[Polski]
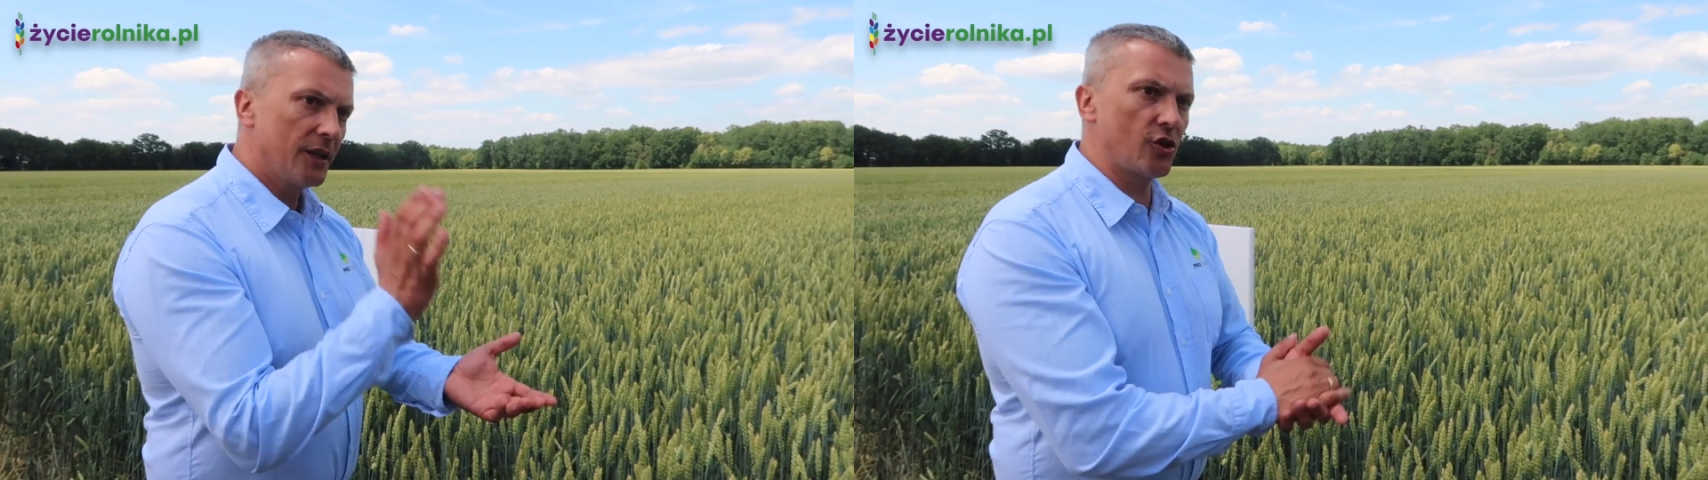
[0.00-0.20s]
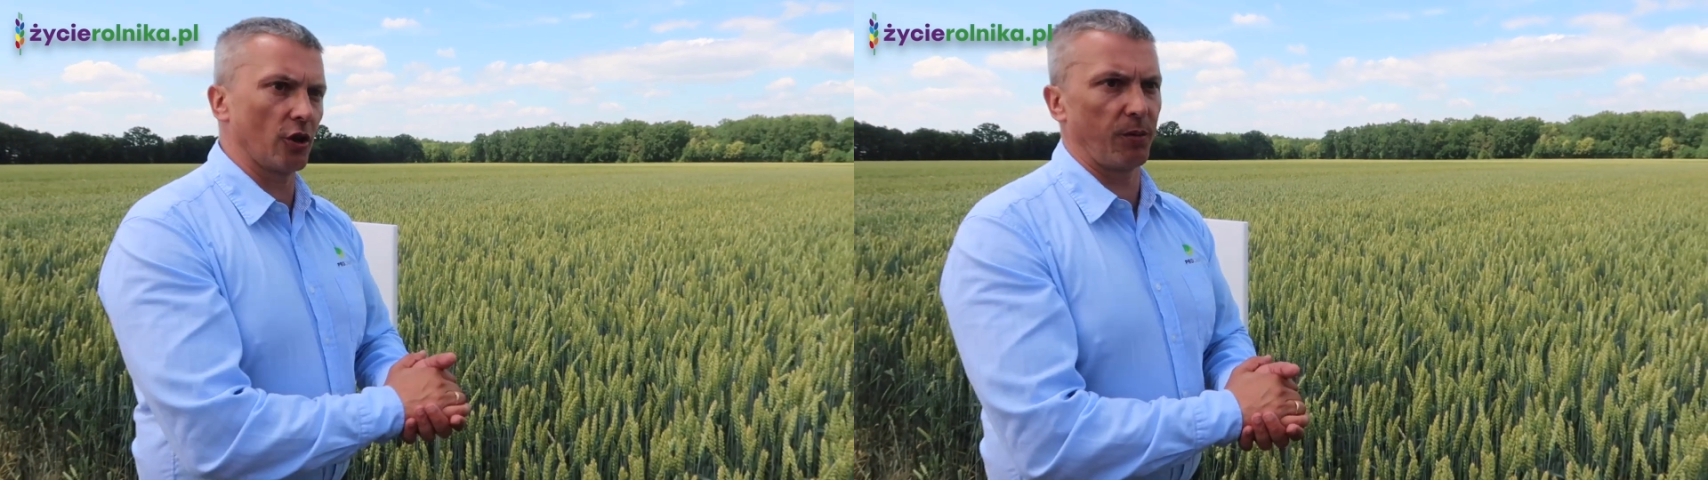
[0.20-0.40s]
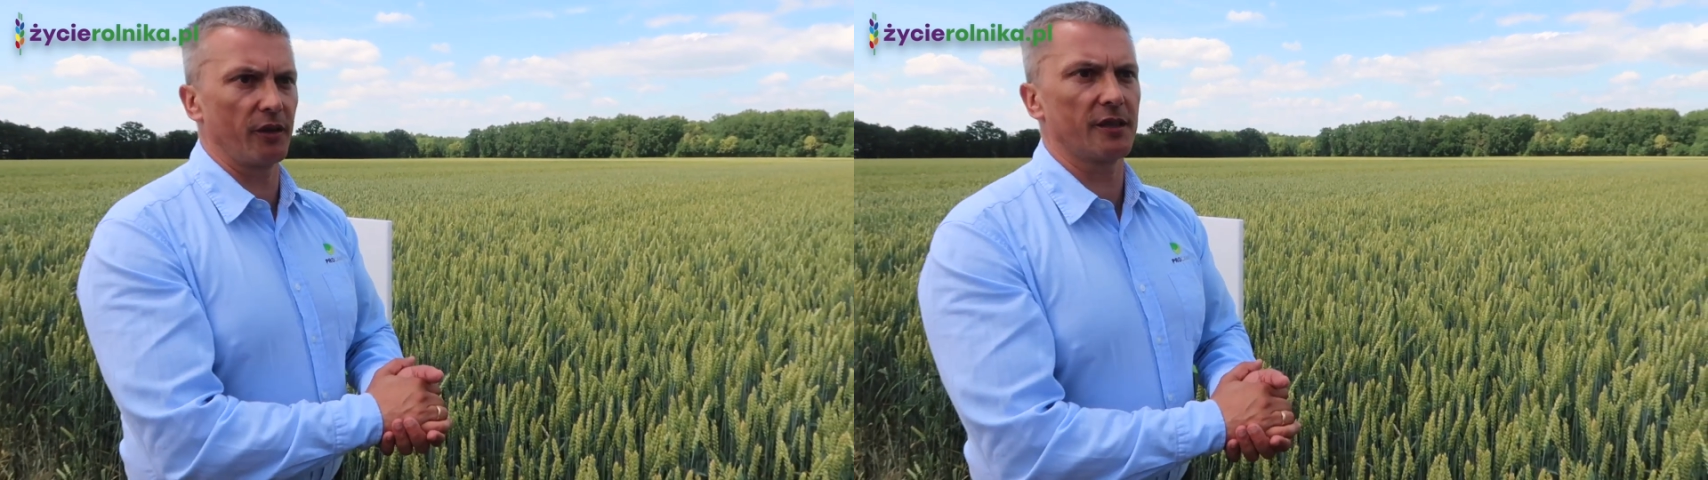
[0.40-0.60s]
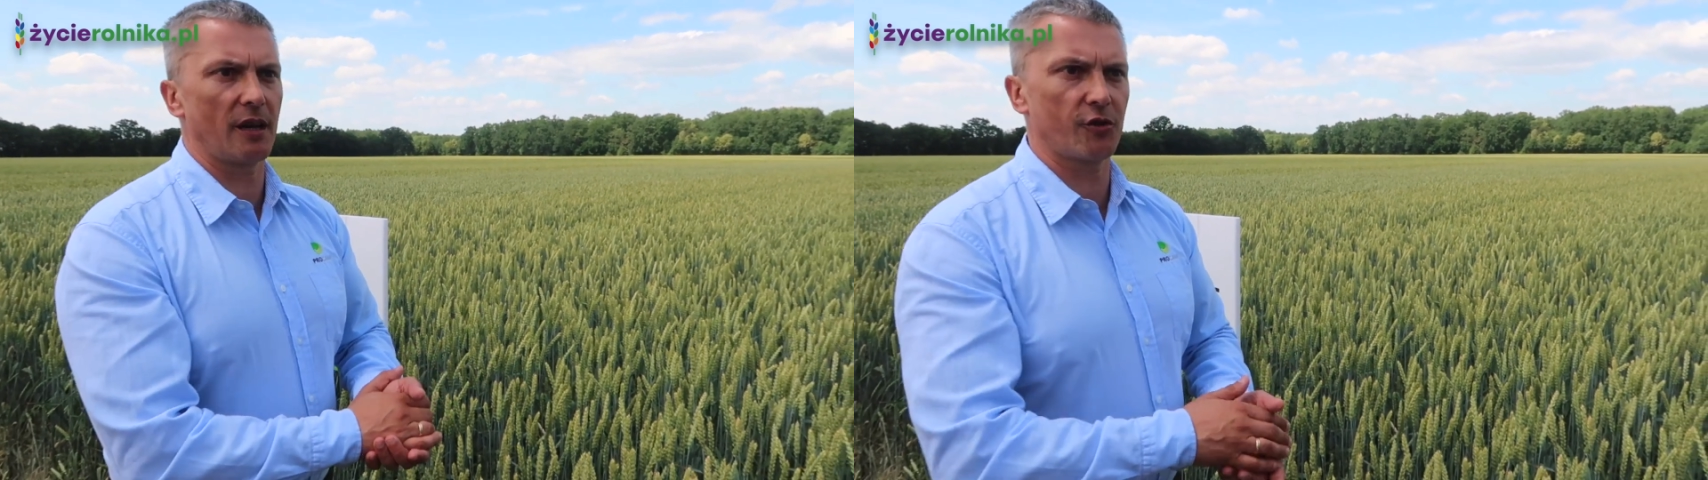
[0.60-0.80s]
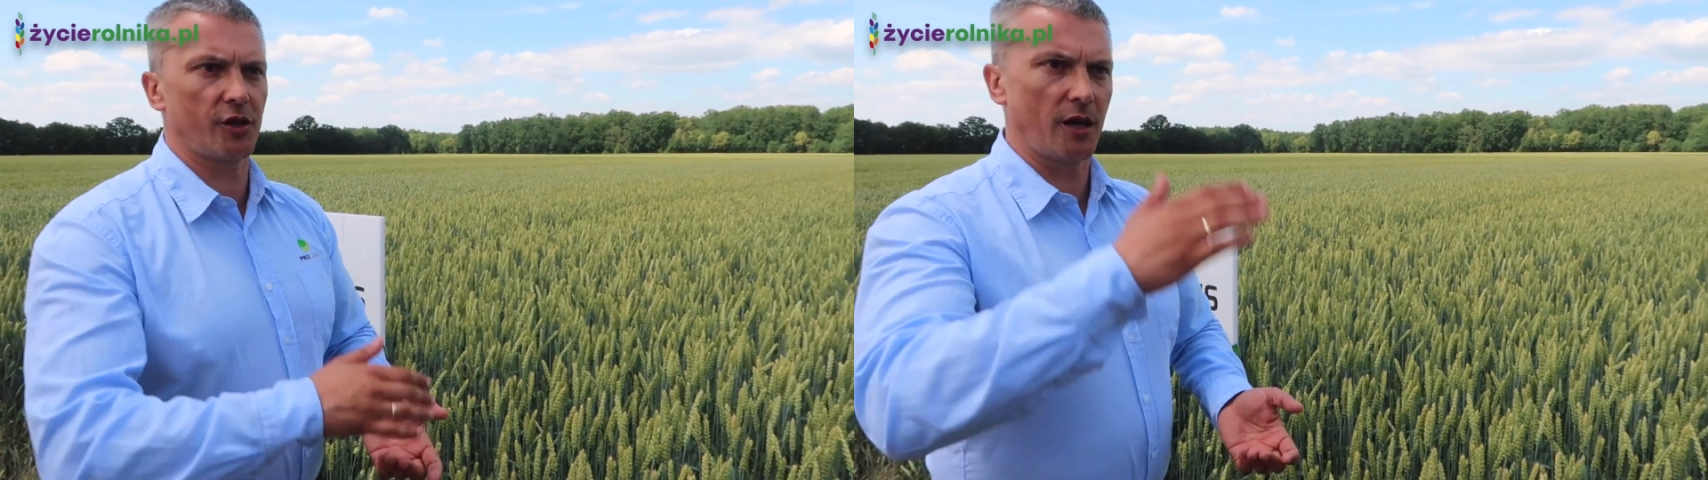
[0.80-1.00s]
idzie odpowiednie
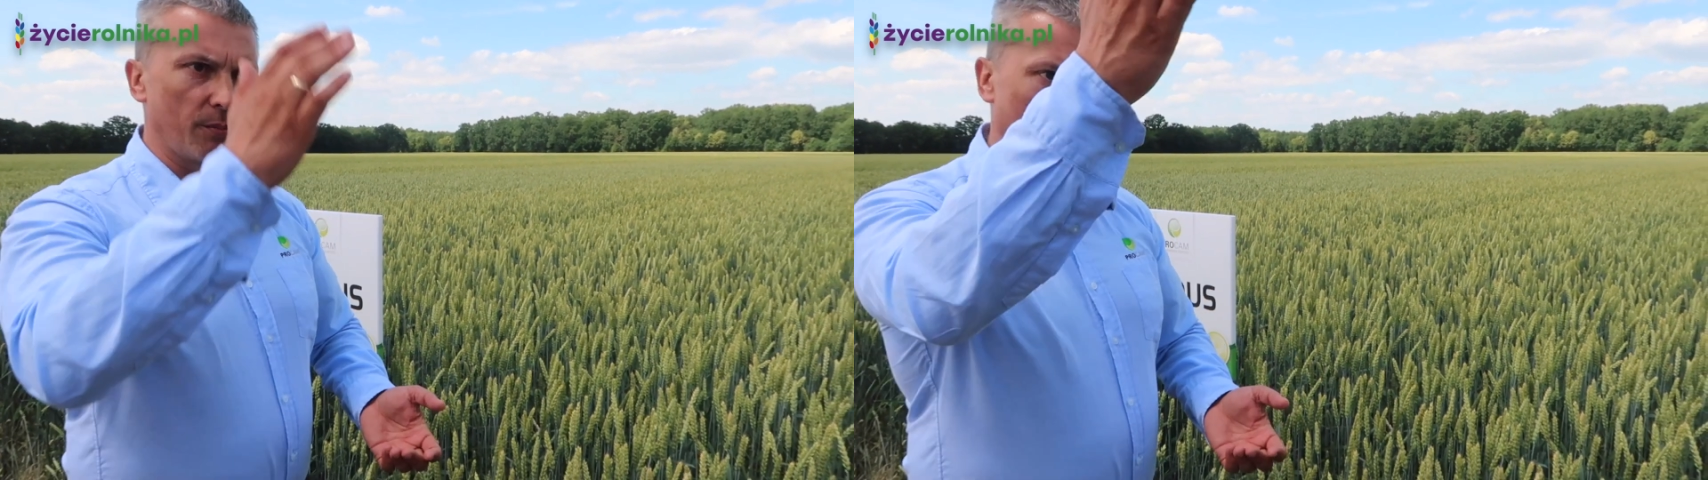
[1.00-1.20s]
nawożenie,